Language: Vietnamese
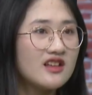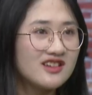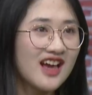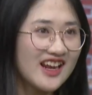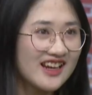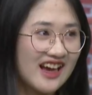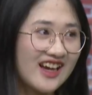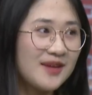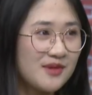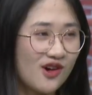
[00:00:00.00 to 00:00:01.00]
trước hết là
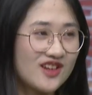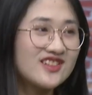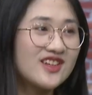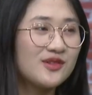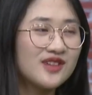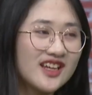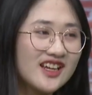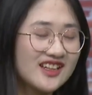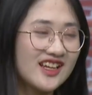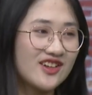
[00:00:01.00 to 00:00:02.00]
khi mà có cái sự yêu thích
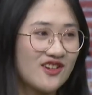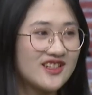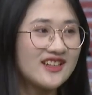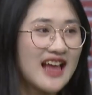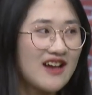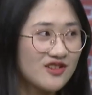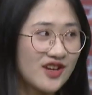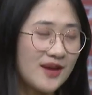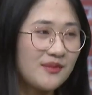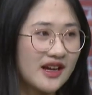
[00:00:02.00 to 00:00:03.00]
ấy, thì nó sẽ tạo cho
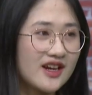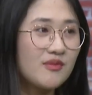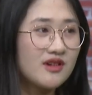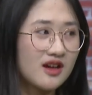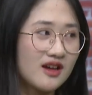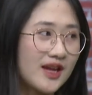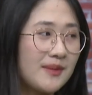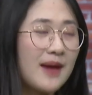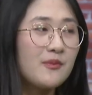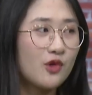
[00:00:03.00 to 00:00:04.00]
em cái động lực em
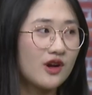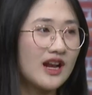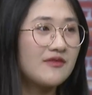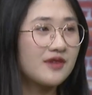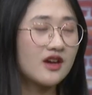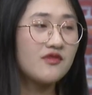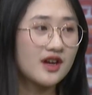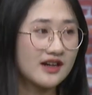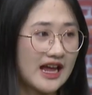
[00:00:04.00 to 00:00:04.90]
ham muốn làm cái công việc